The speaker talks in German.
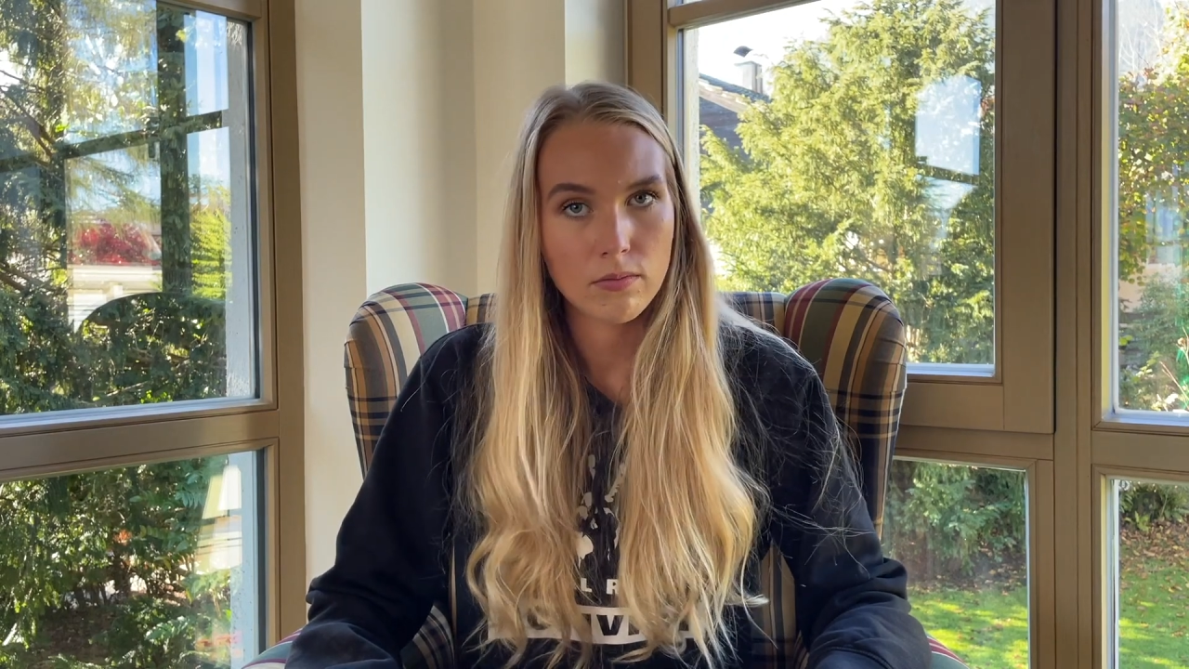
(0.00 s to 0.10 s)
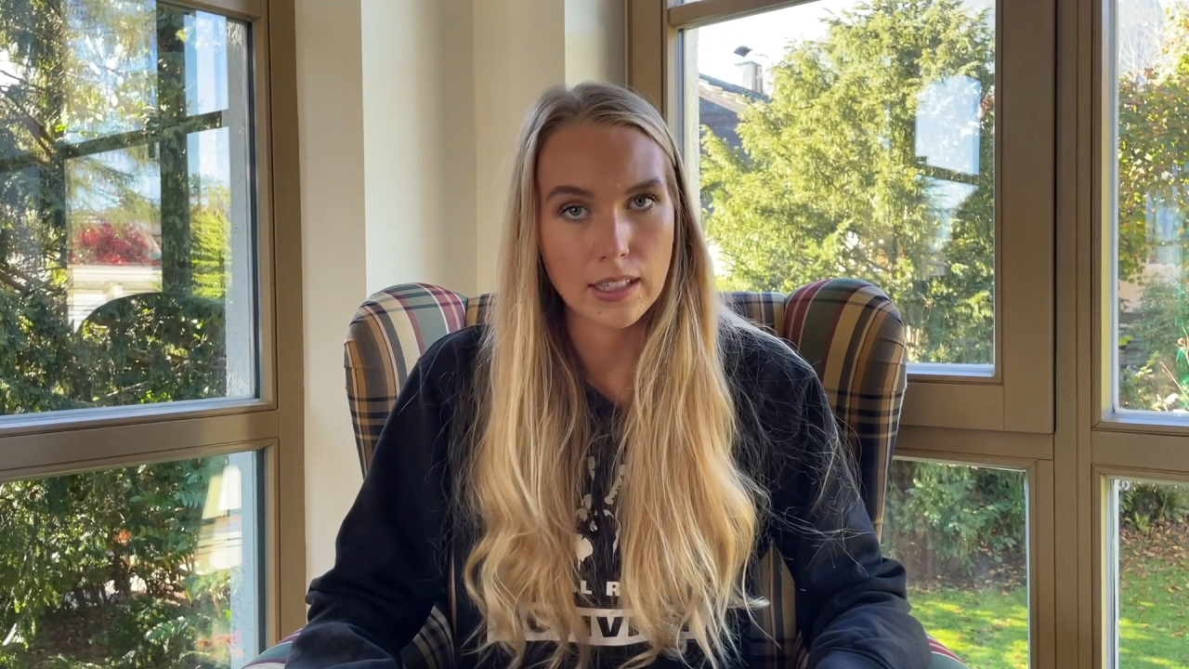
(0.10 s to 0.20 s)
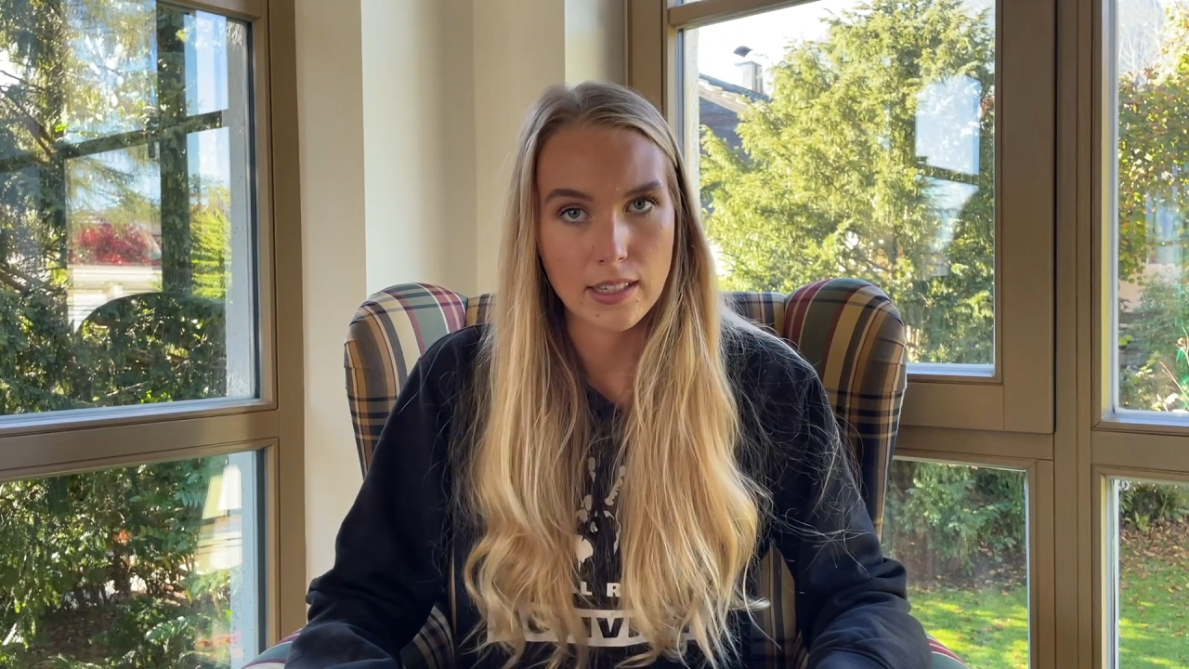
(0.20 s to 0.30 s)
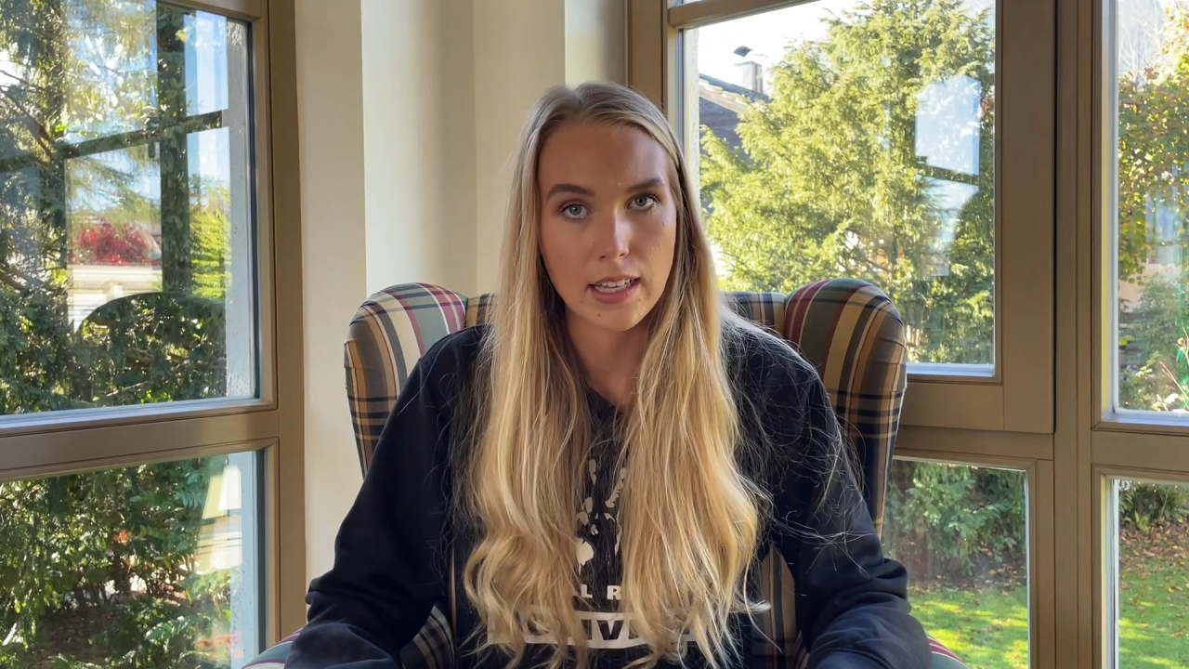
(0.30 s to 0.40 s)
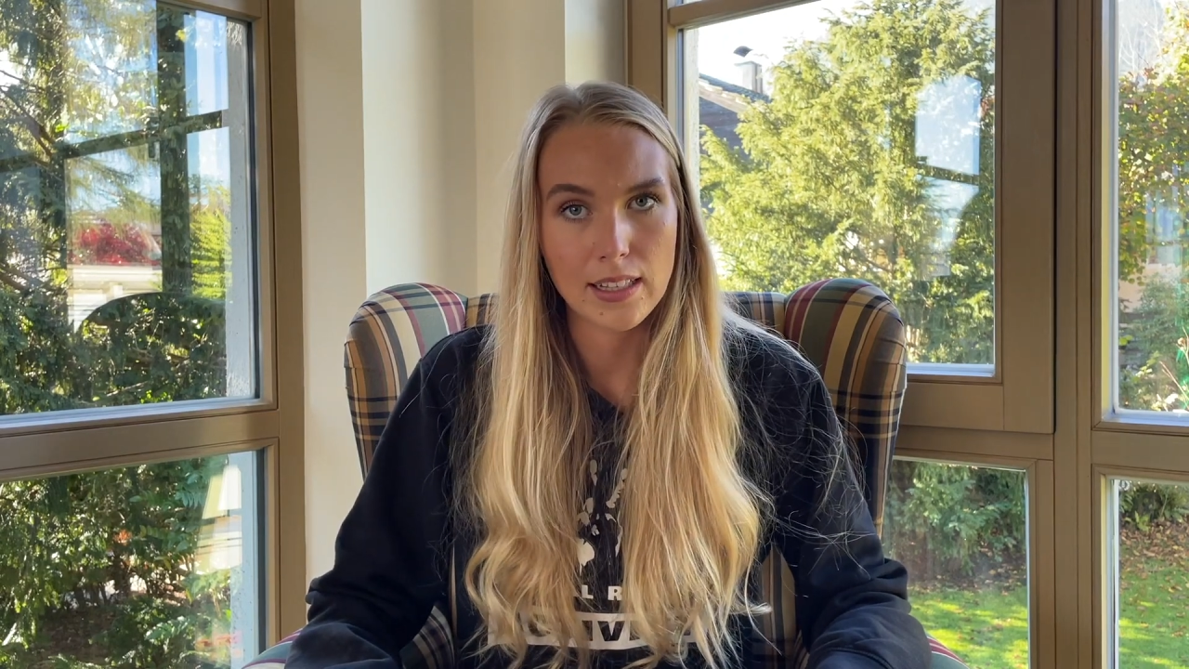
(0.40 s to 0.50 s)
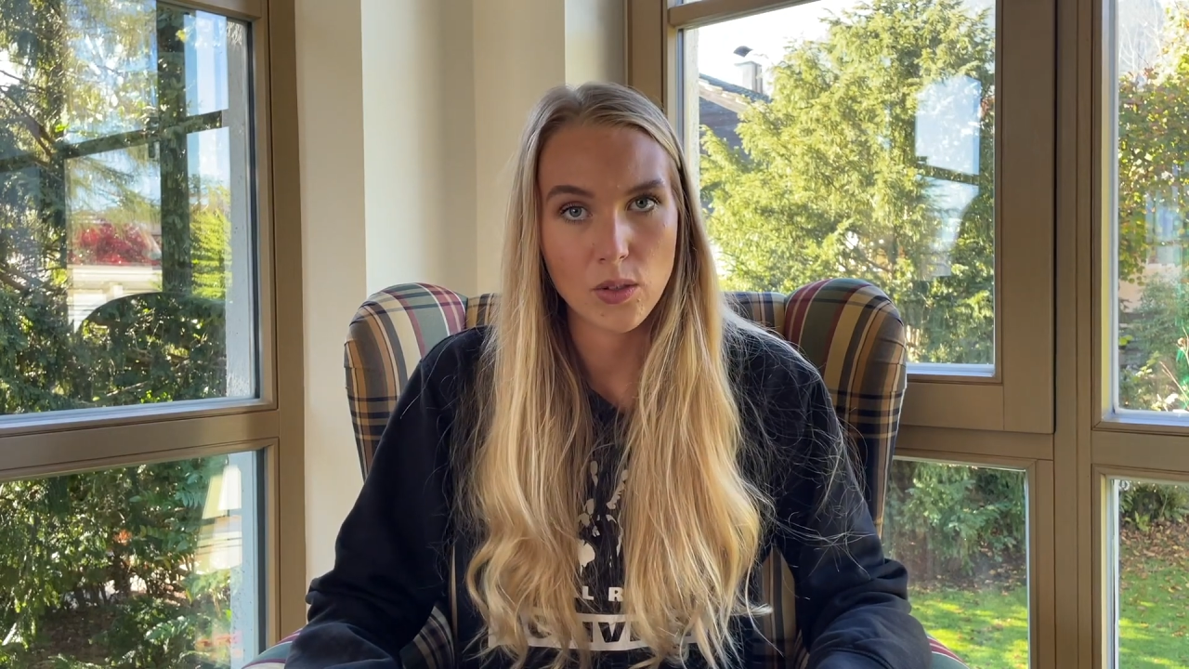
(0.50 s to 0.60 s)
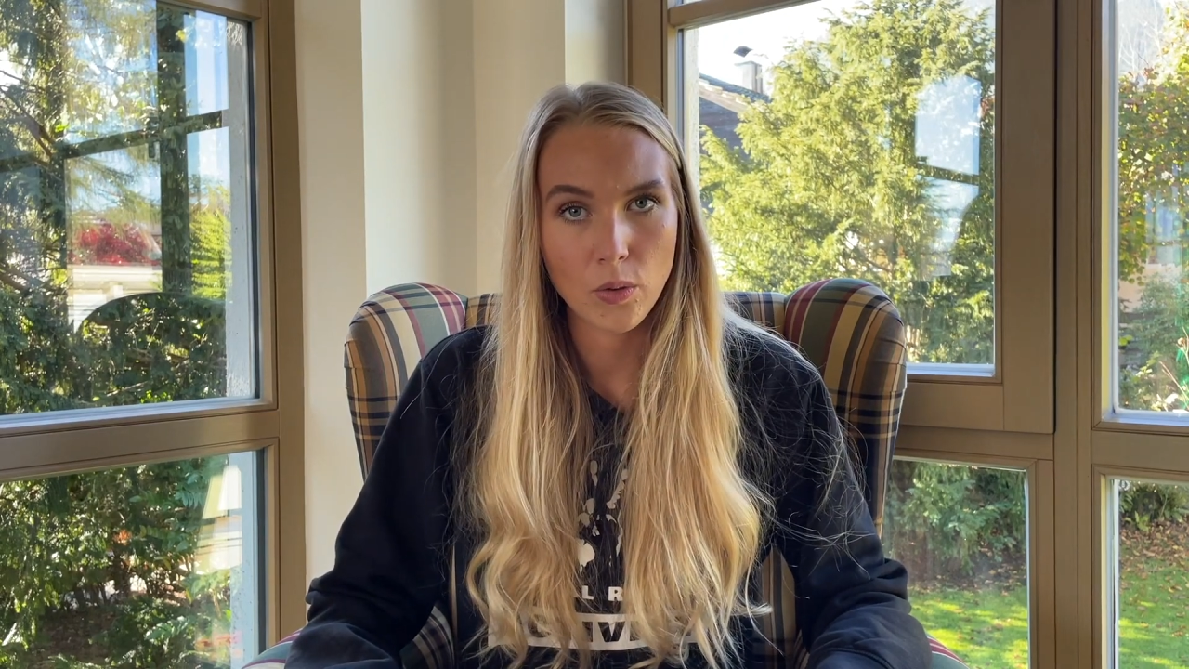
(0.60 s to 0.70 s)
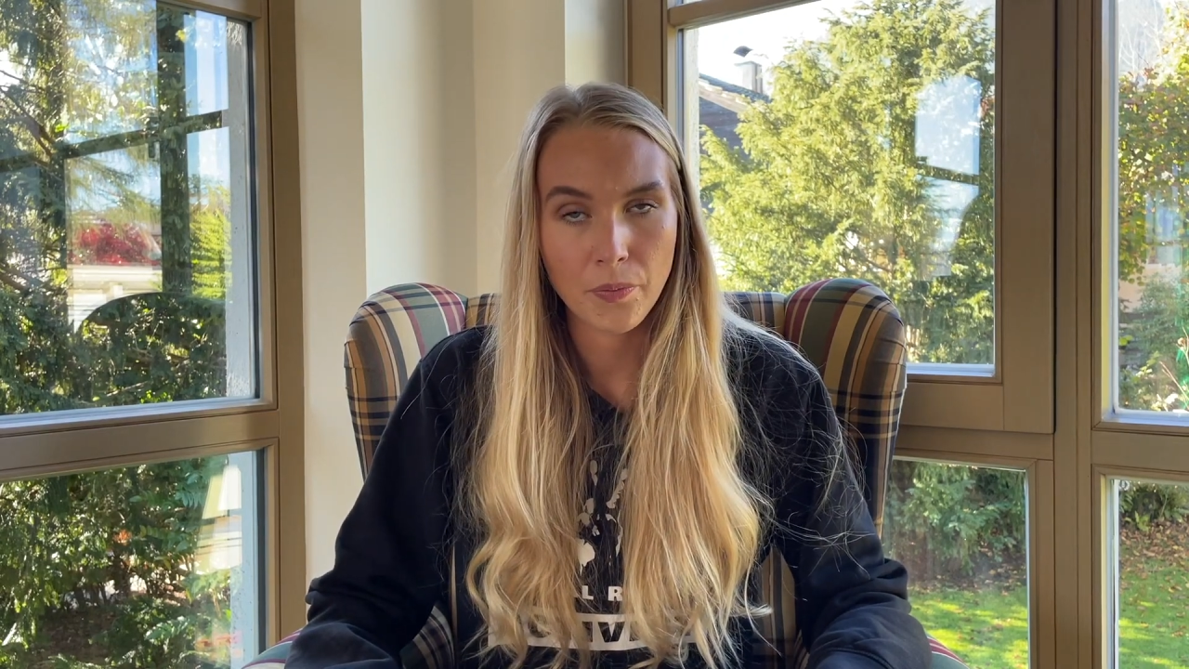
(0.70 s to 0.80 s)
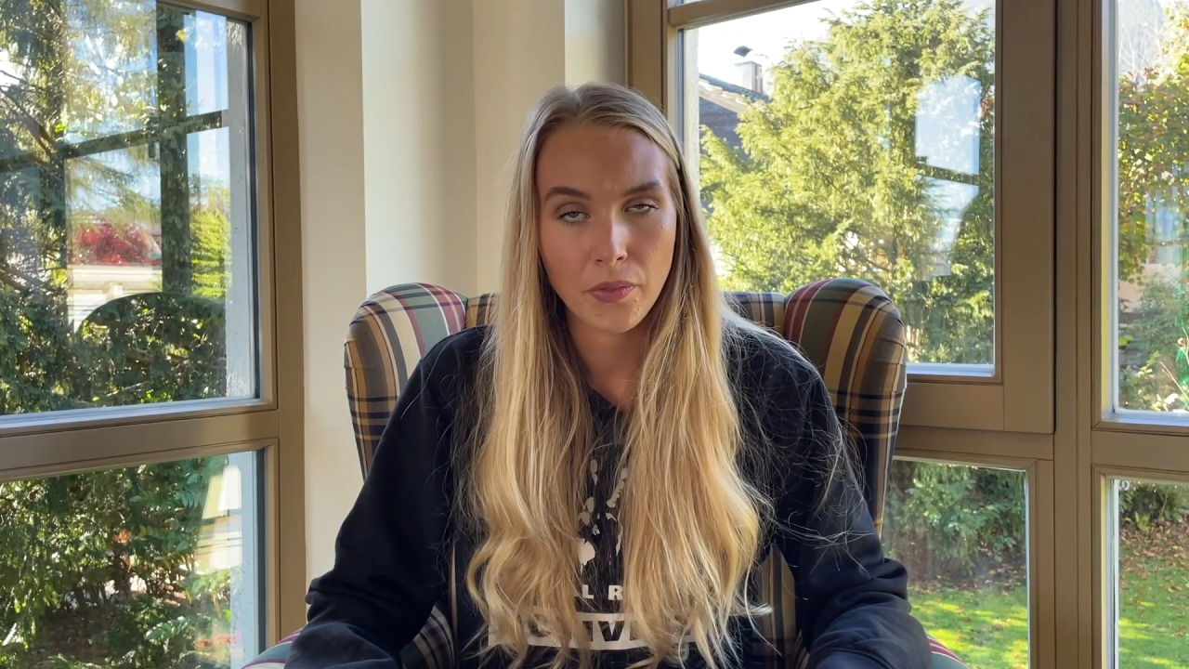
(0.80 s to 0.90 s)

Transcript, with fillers: Das ist halt so.